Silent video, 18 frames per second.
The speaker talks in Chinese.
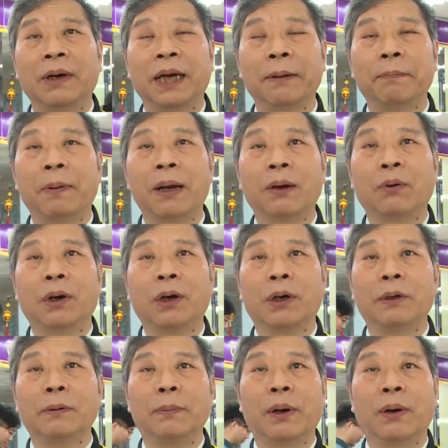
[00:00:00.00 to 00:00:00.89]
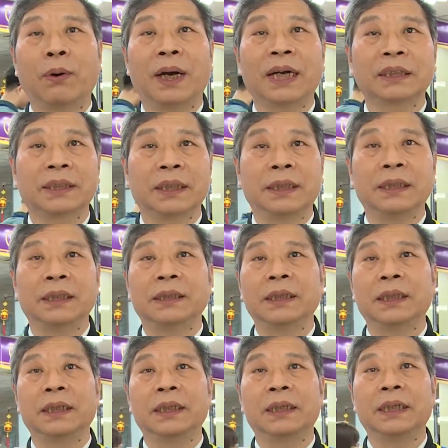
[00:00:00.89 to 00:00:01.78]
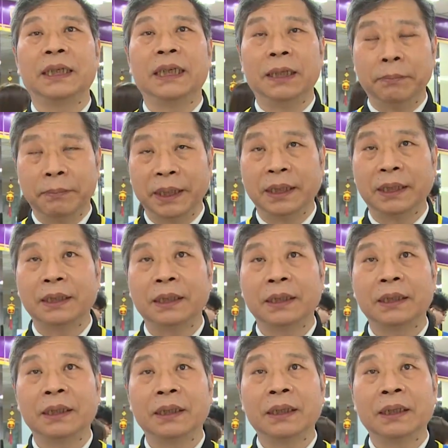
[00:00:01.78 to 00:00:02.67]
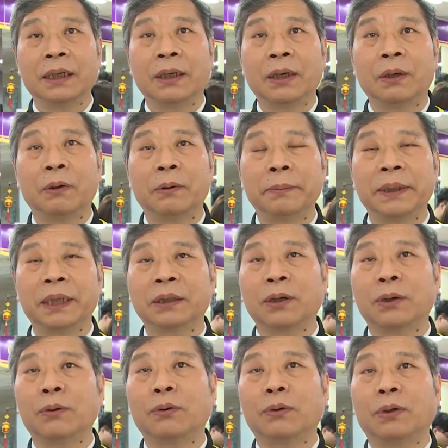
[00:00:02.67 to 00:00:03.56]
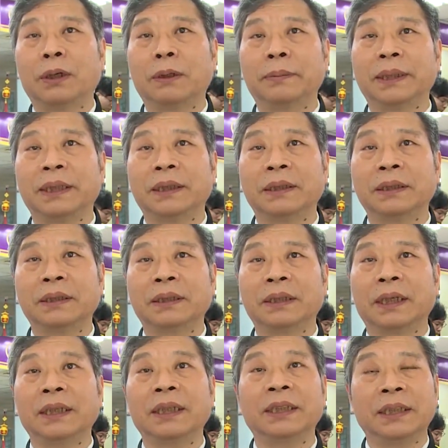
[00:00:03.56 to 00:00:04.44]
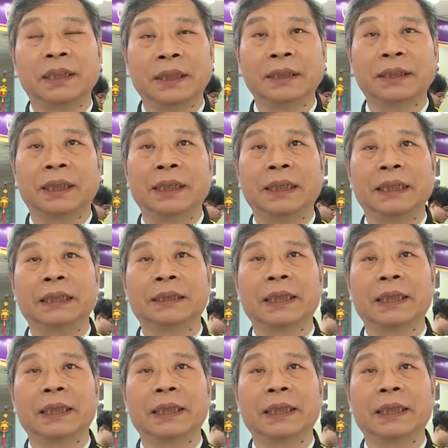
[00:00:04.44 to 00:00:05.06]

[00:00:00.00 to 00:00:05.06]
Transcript: 外包括我们化成里的李明，哦，我们也透过我们陈义新陈里